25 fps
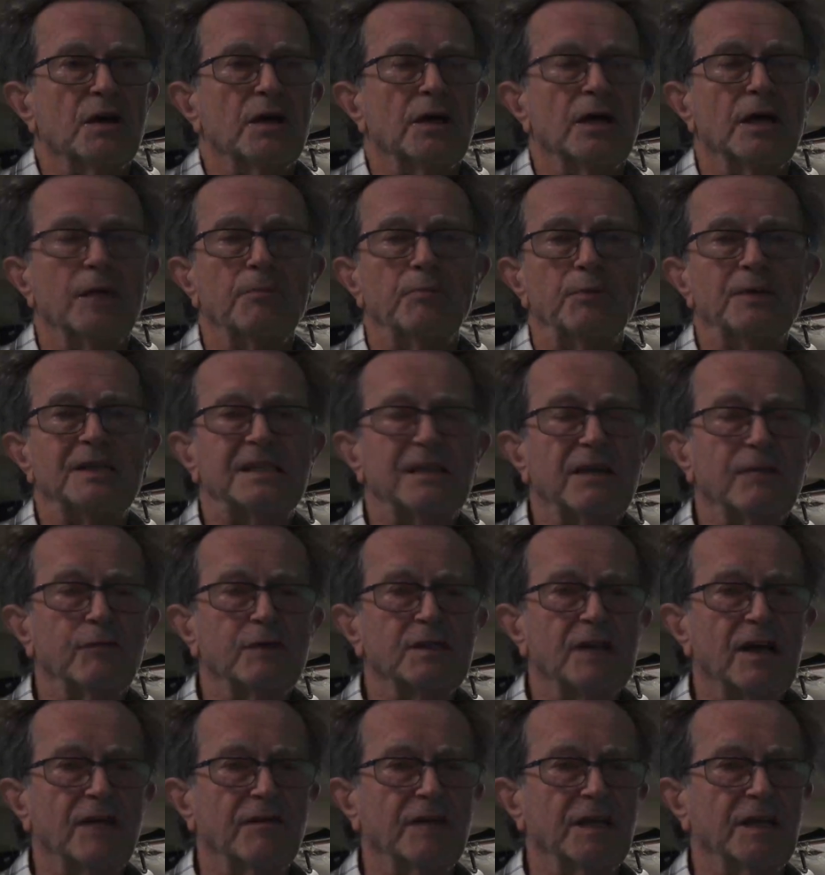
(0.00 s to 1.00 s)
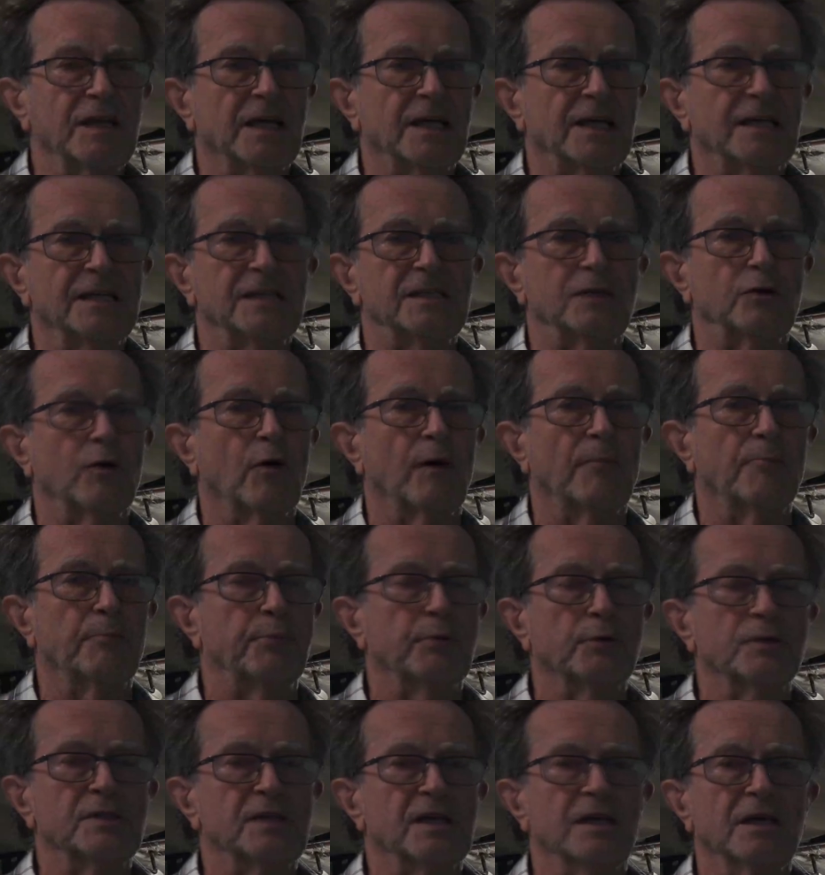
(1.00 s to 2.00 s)
Et puis si vous avez des questions à me
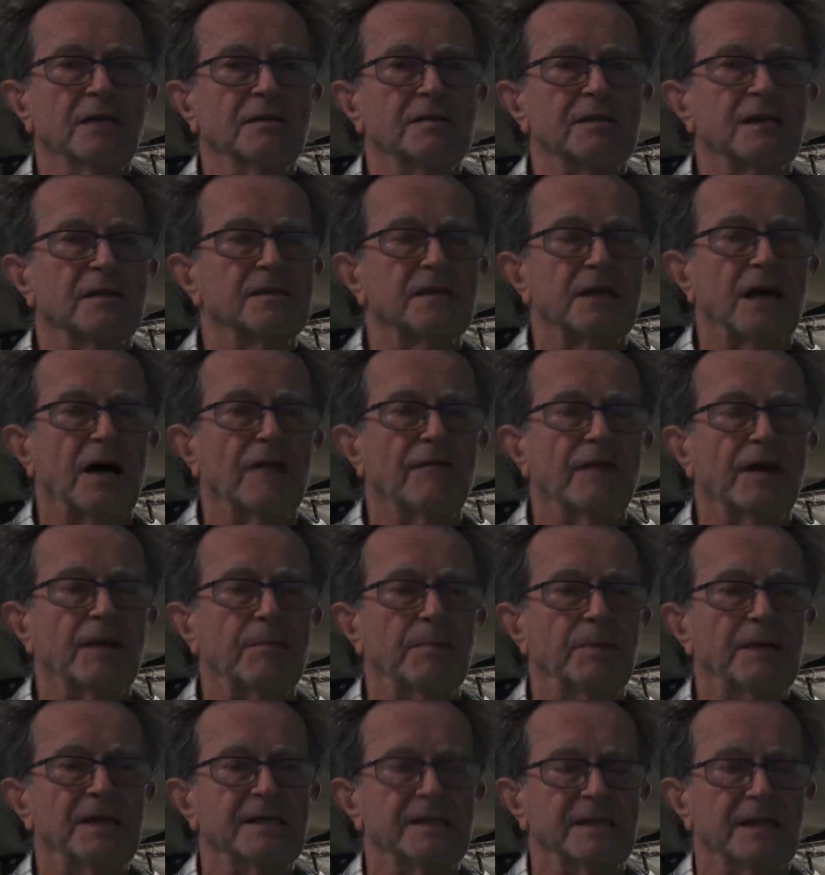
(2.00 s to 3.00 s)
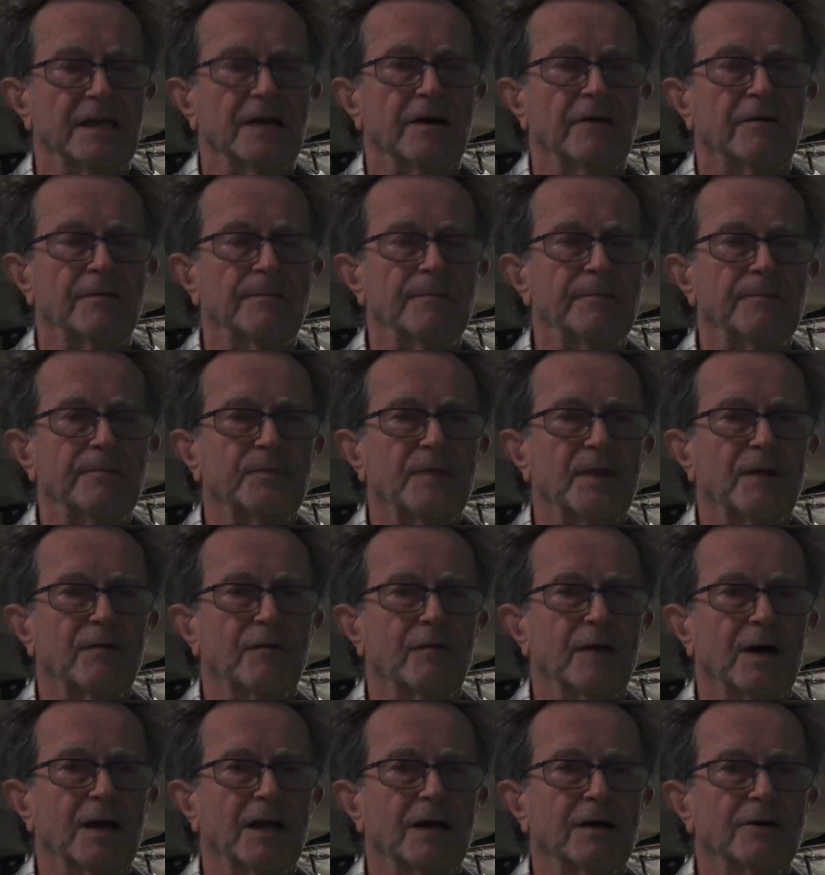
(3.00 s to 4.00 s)
poser, ça sera avec plaisir.
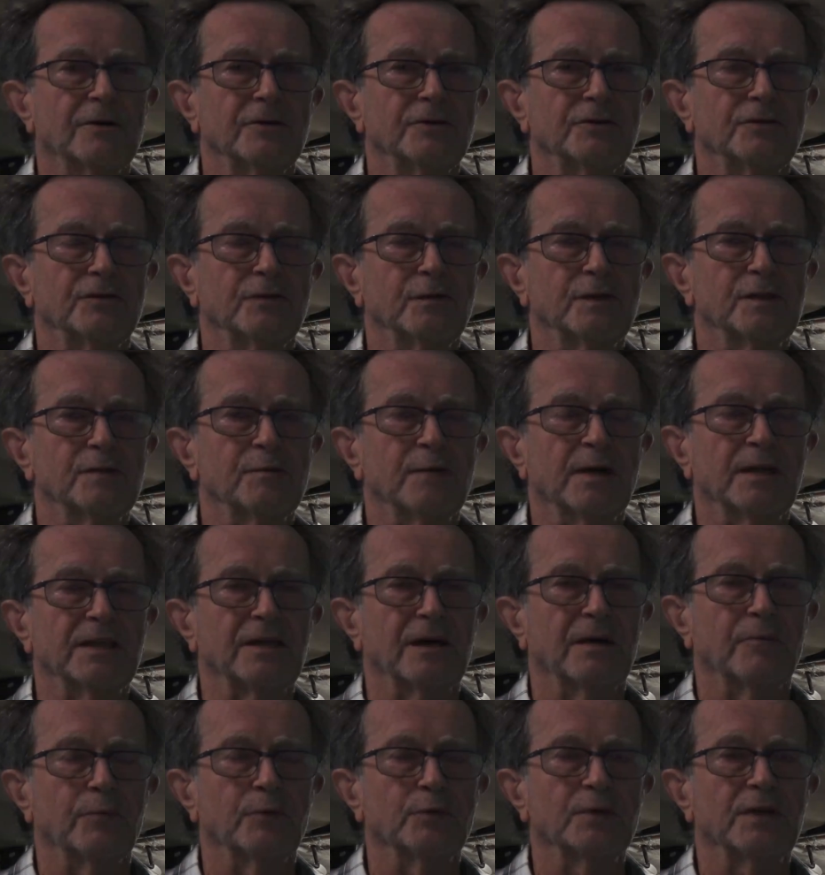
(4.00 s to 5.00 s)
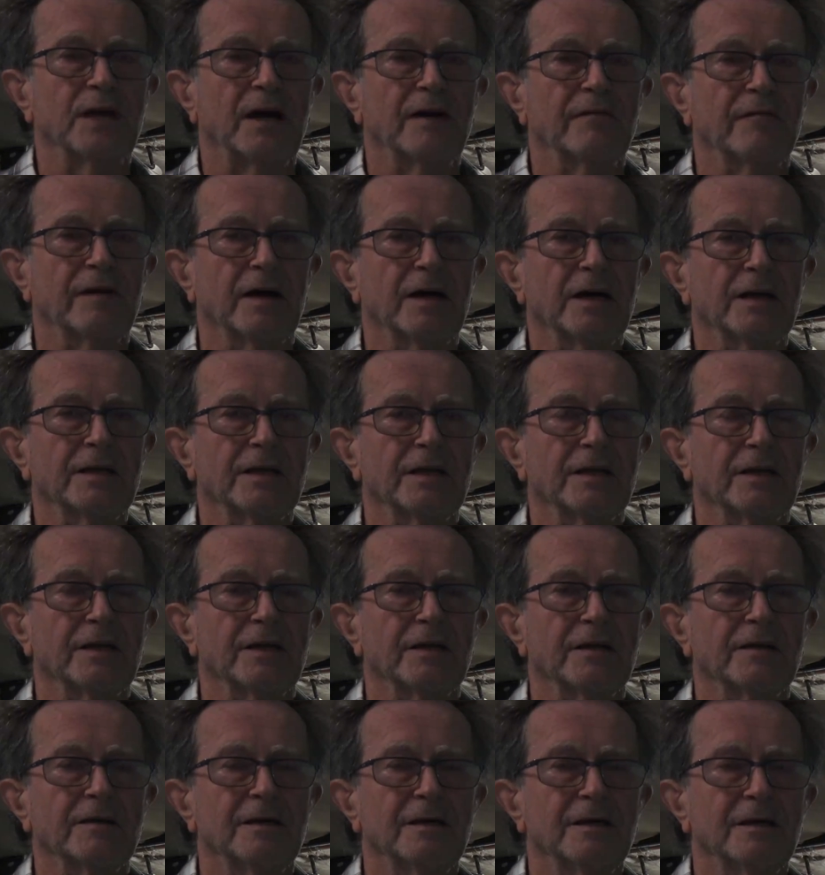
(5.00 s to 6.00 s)
Voilà, je vous souhaite un bon
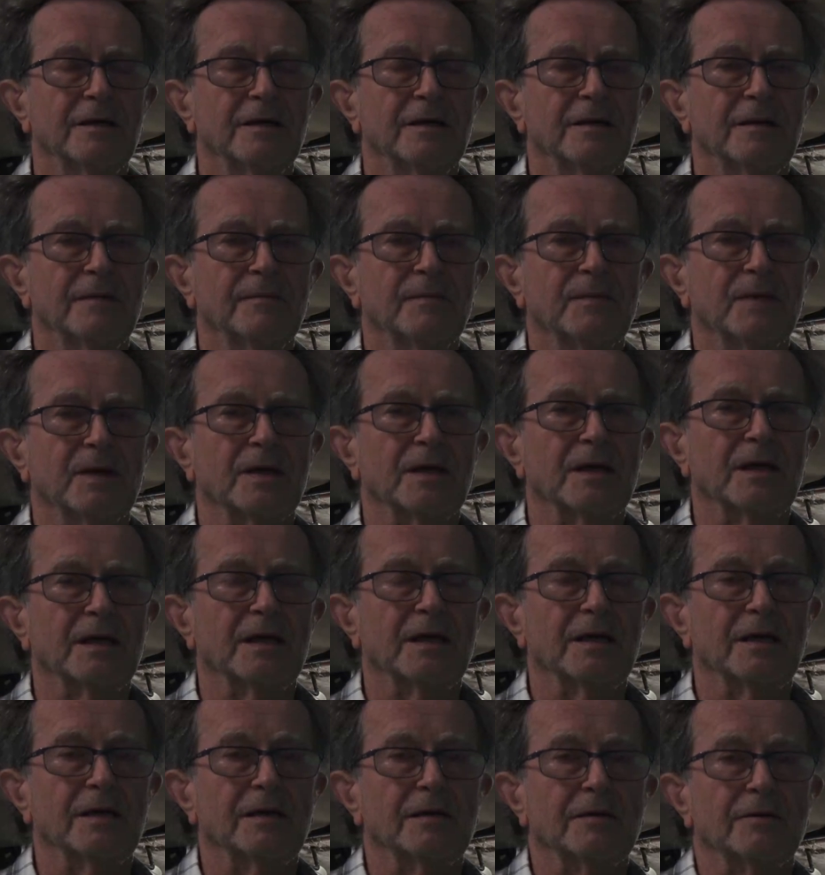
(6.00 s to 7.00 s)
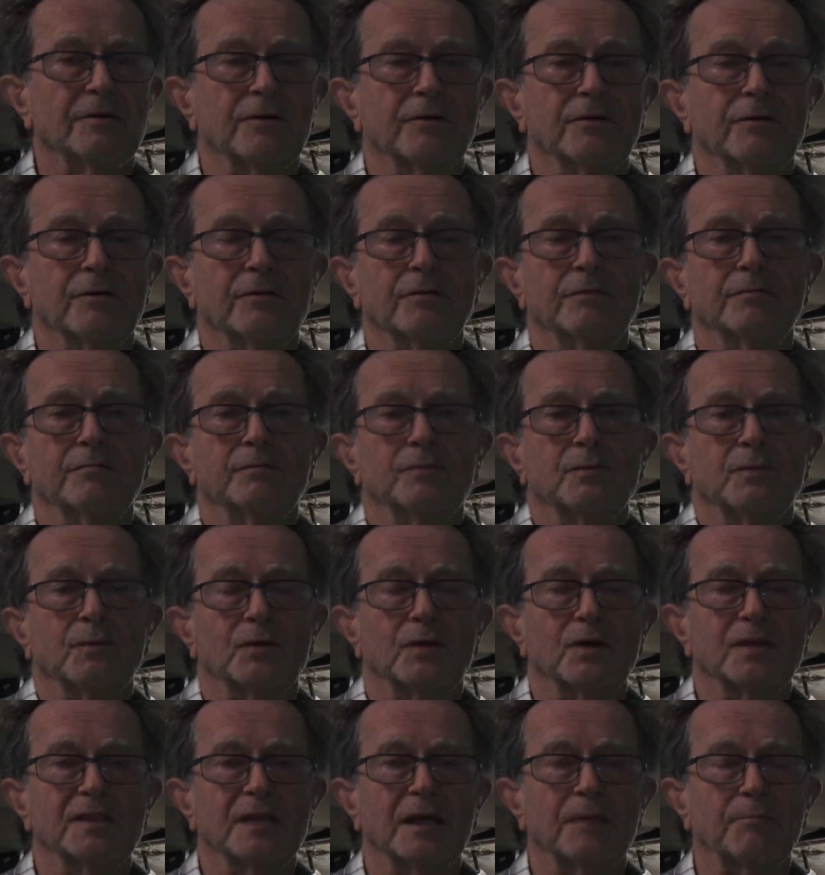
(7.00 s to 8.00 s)
travail et, que,
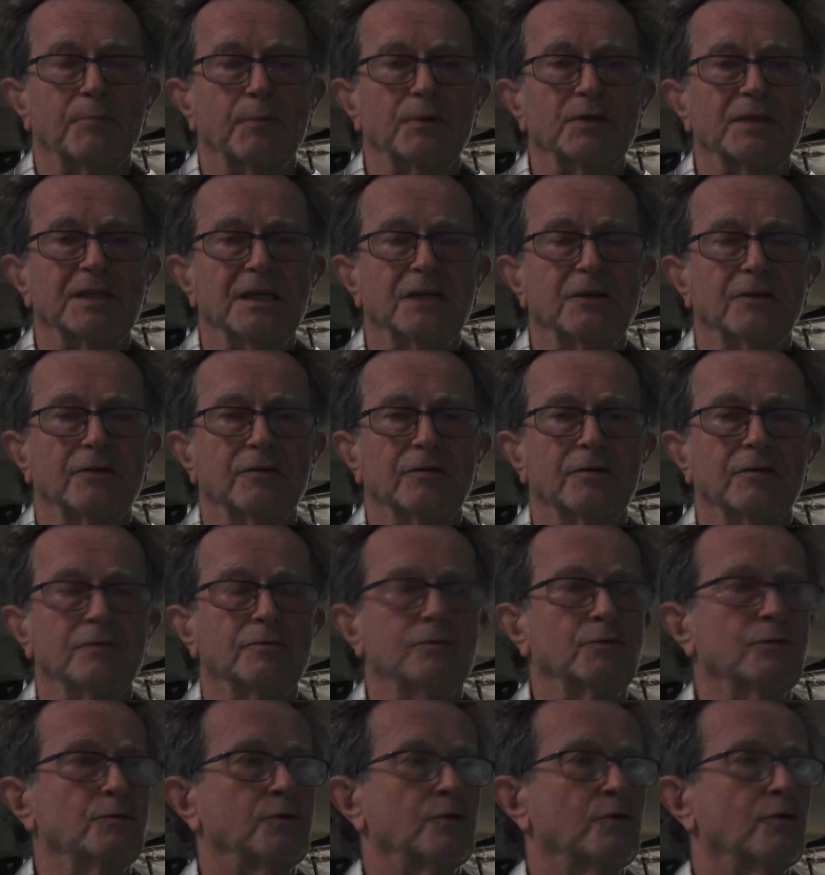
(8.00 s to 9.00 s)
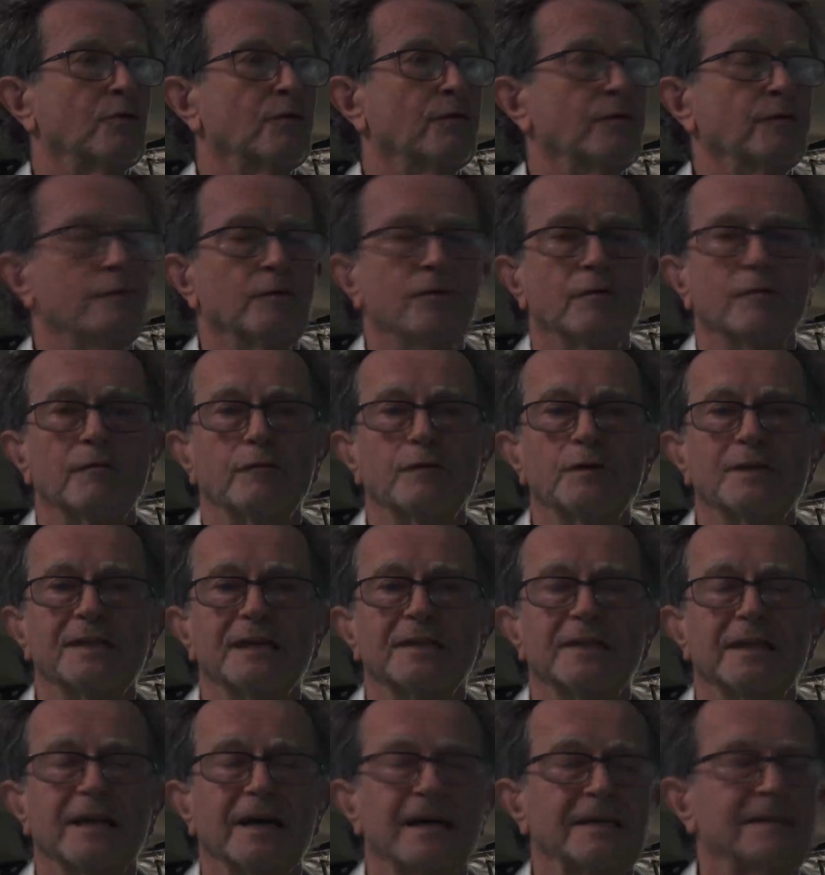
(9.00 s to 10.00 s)
cette petite tuto vous
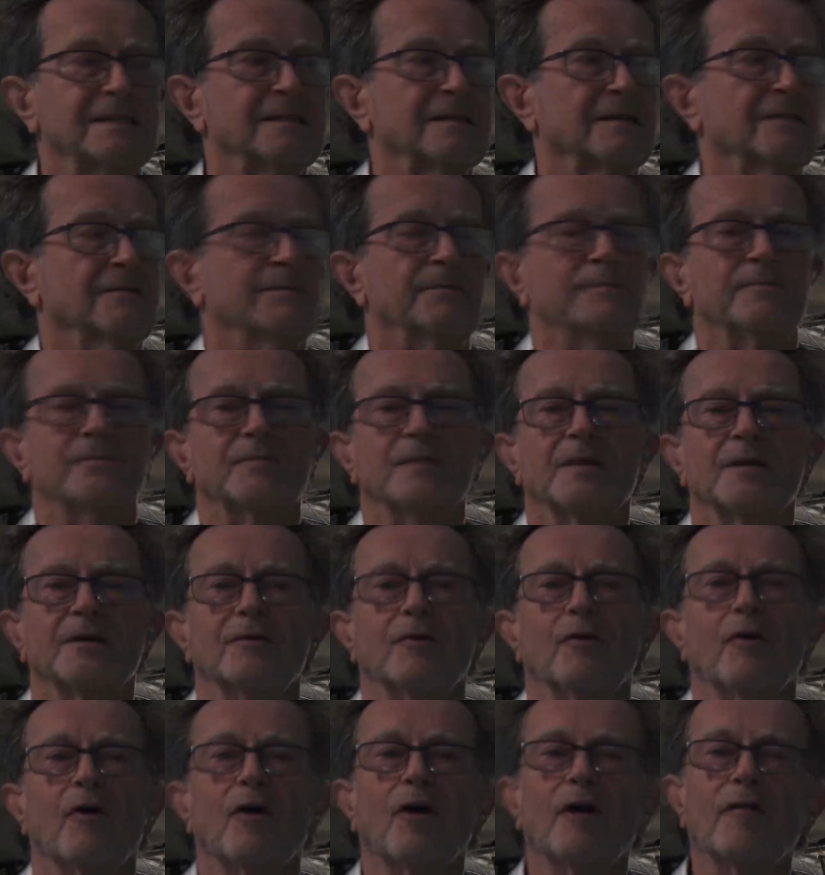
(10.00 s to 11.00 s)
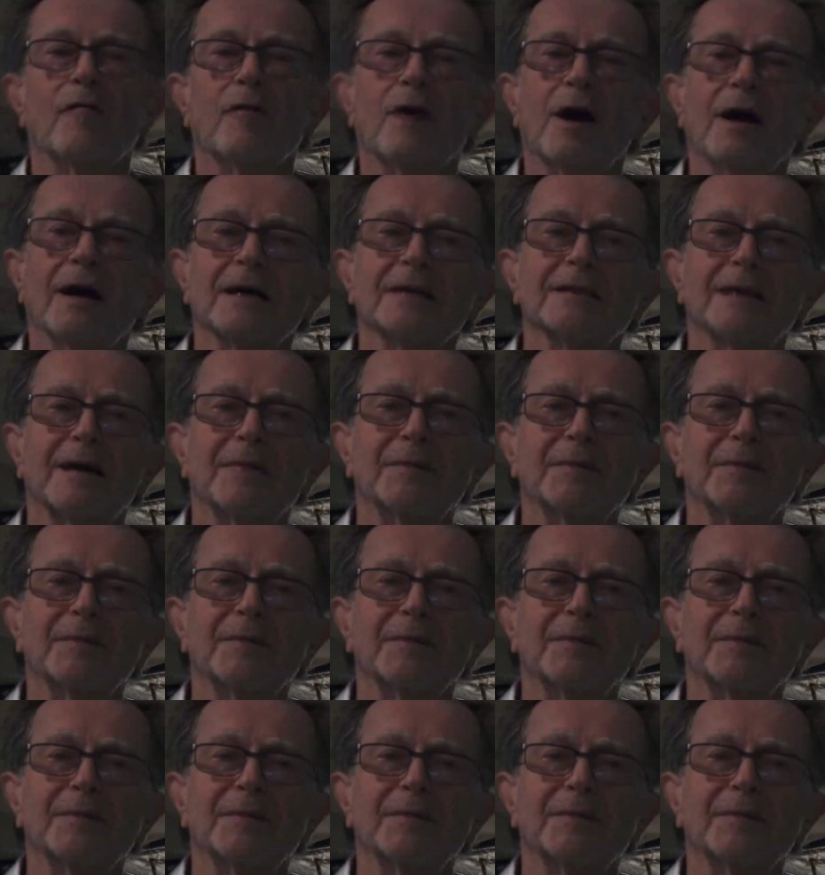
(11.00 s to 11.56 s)
intéresse. Au revoir, à très